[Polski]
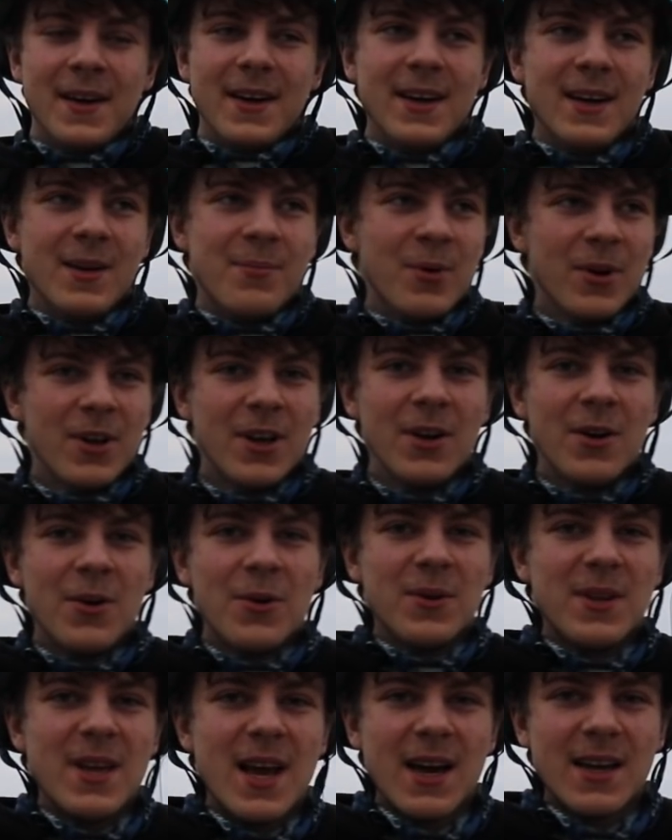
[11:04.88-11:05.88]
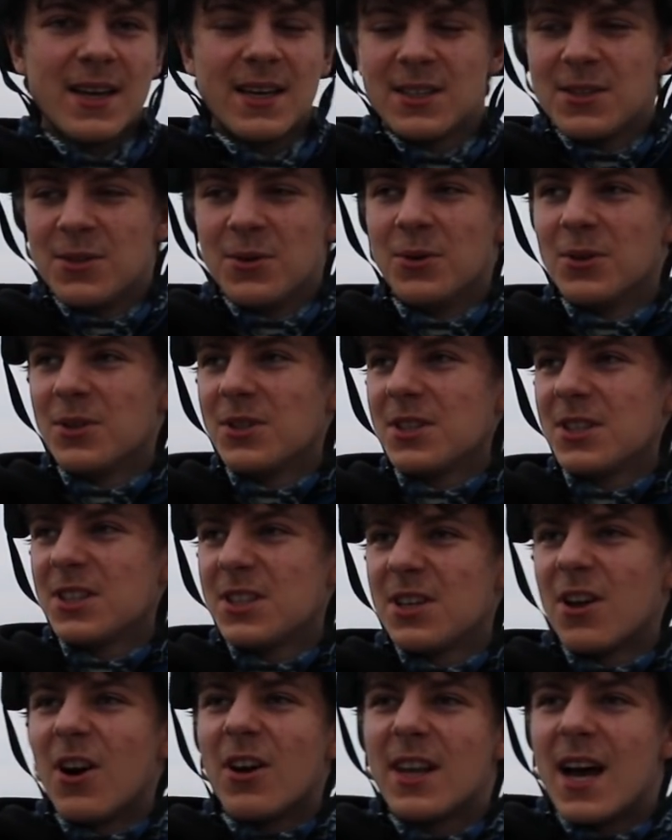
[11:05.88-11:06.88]
e, po kilku dniach jest już
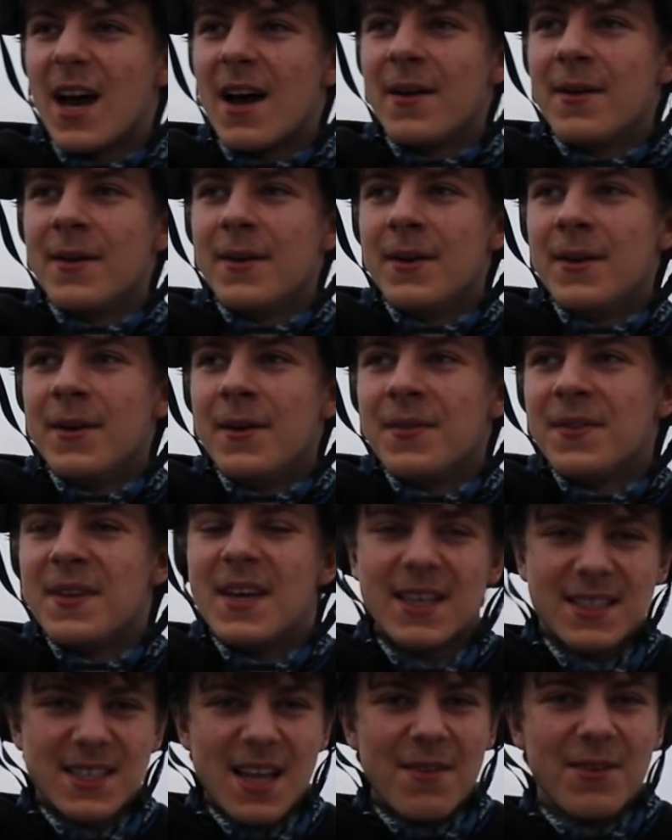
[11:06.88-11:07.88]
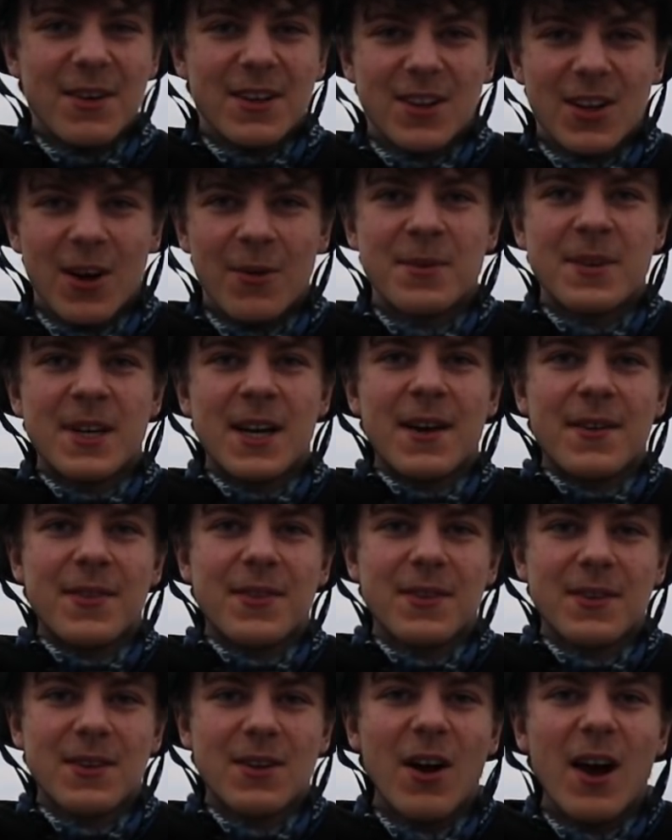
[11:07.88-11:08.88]
środa. Jest nawet dobrze.
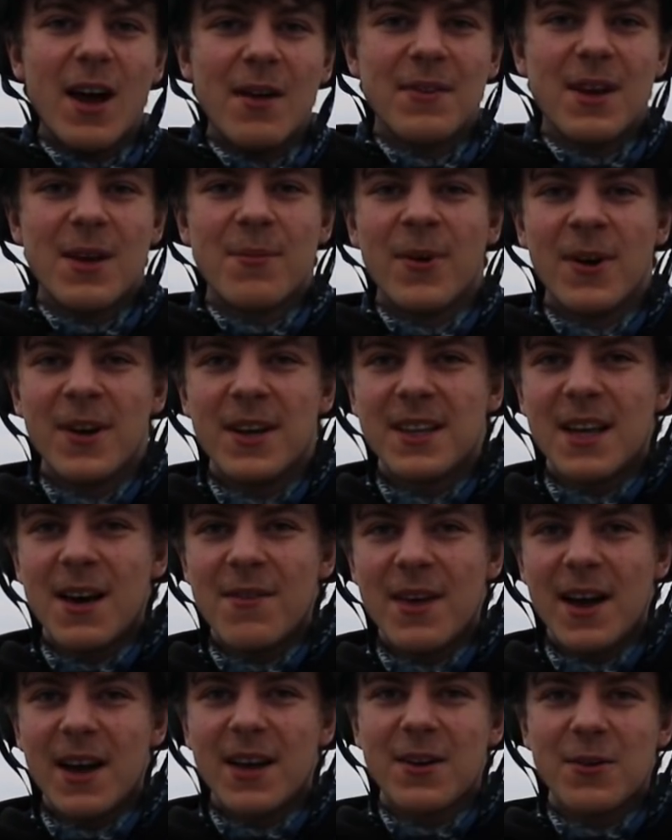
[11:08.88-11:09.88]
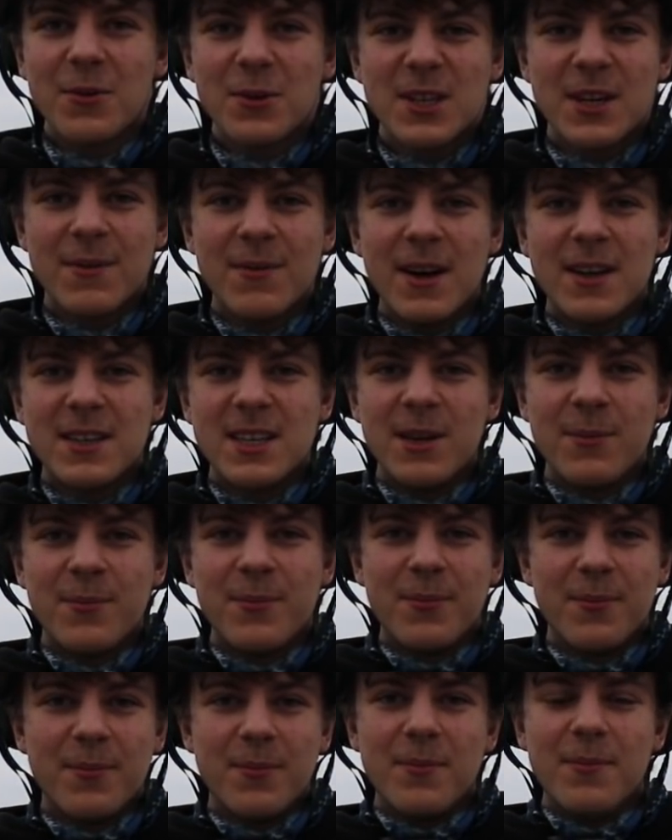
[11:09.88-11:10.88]
Trochę mnie boli tam, jak ruszę bardziej
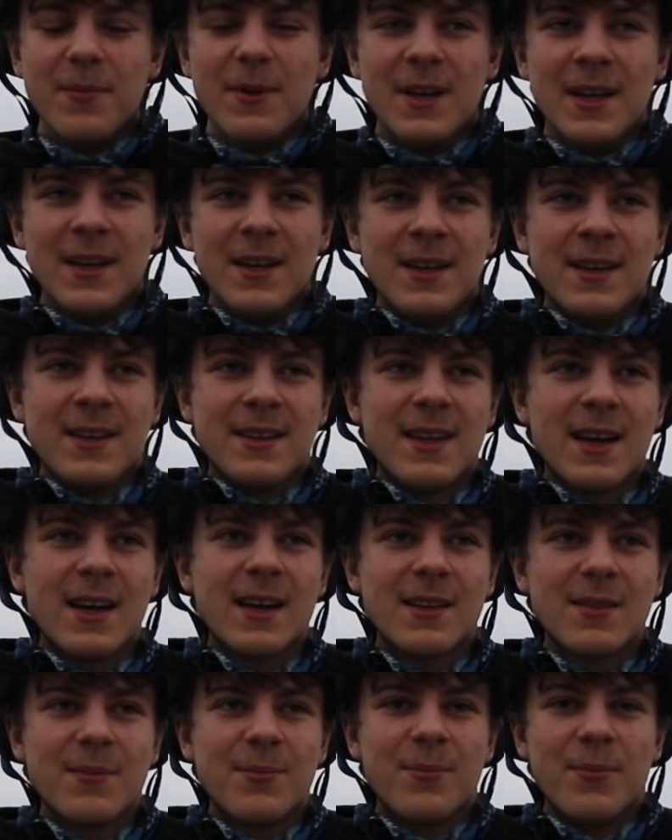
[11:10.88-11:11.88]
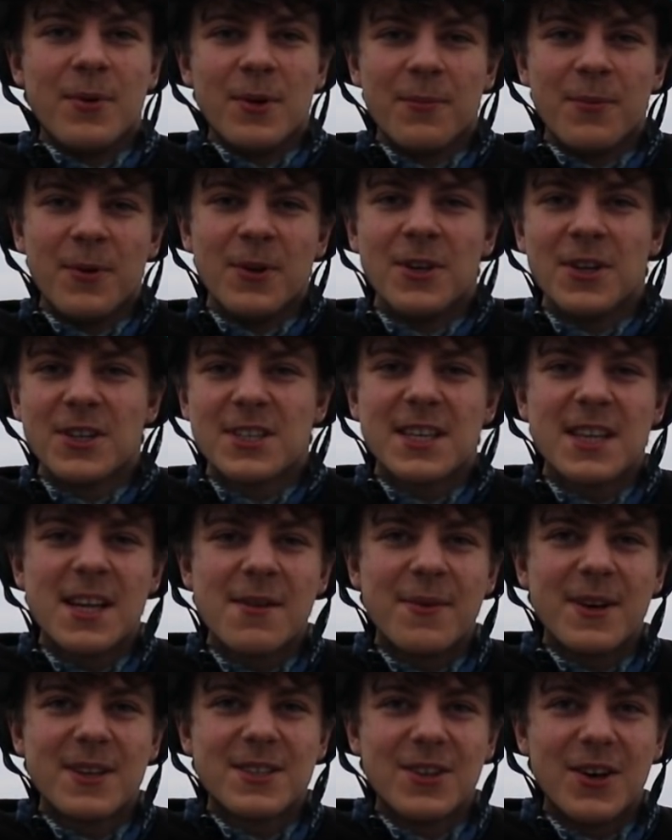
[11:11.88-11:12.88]
e, tak po, podniosę
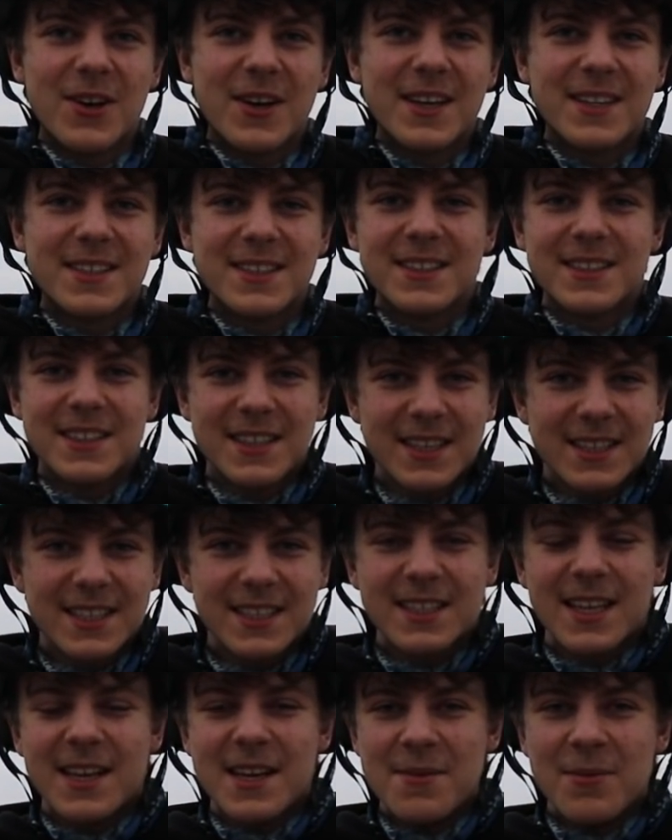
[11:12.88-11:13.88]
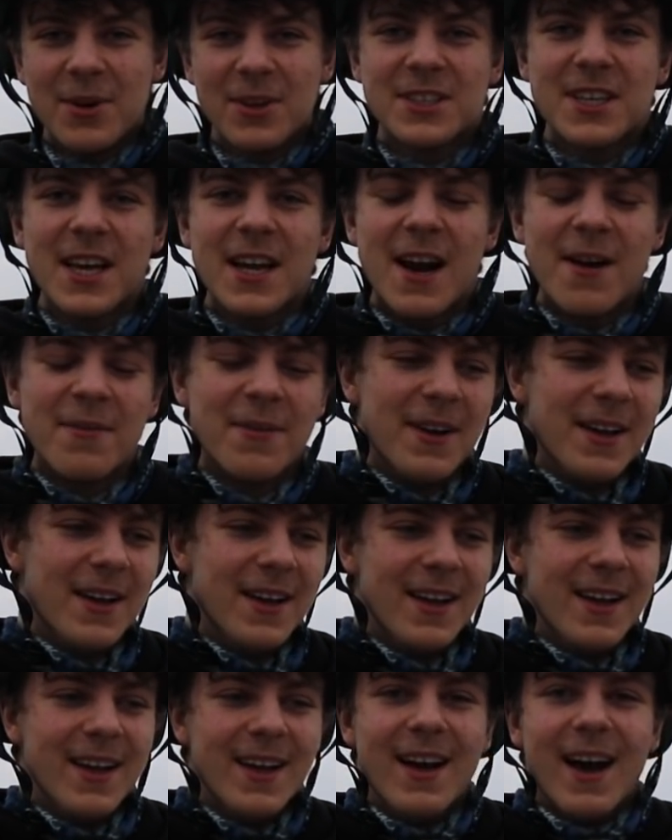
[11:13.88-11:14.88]
ten paznokieć i się gdzieś na nim ocieram,
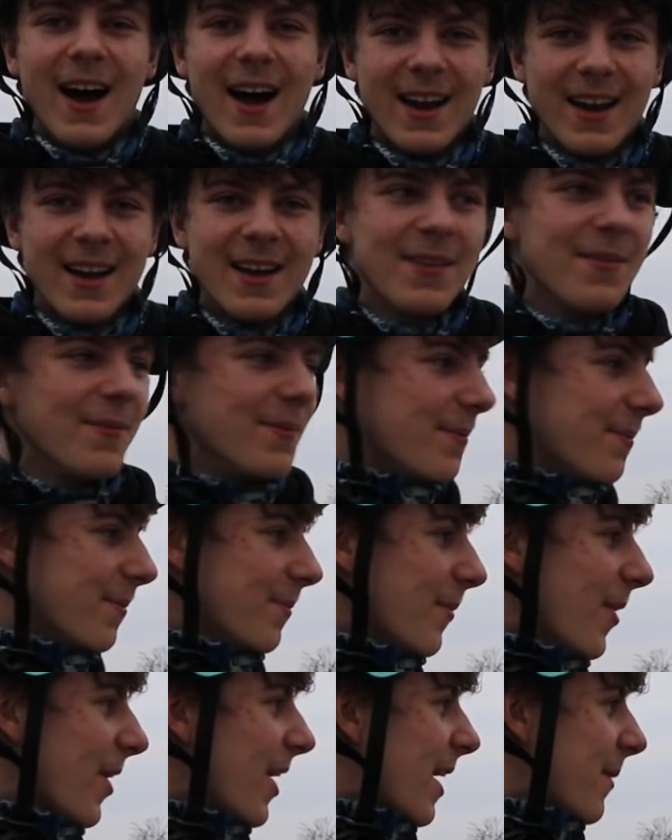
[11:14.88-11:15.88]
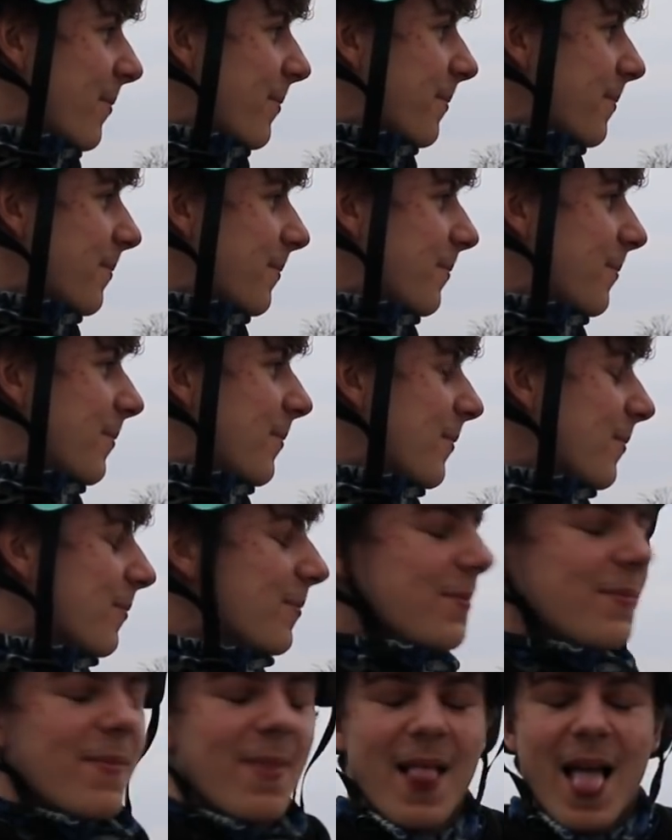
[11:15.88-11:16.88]
ale mogę...
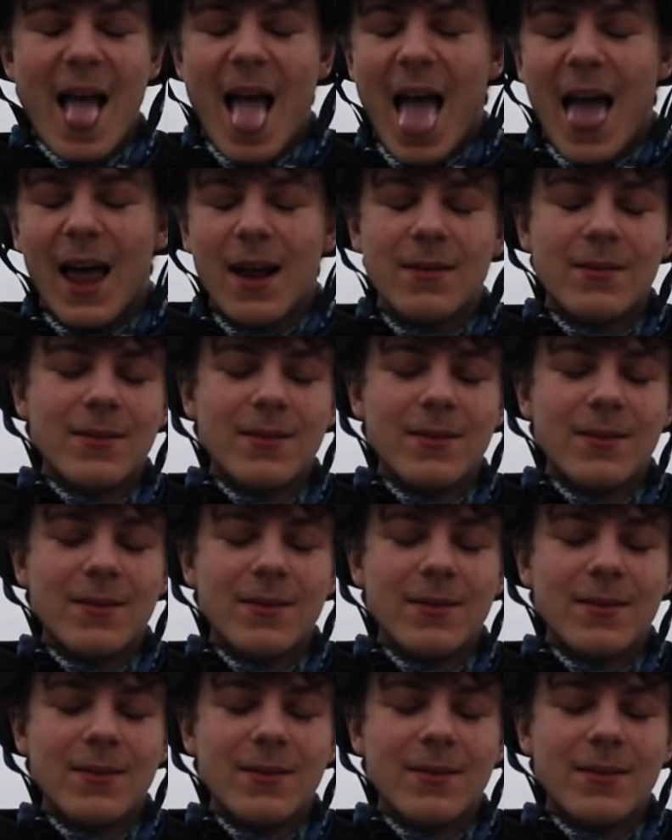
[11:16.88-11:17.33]
Mm, e.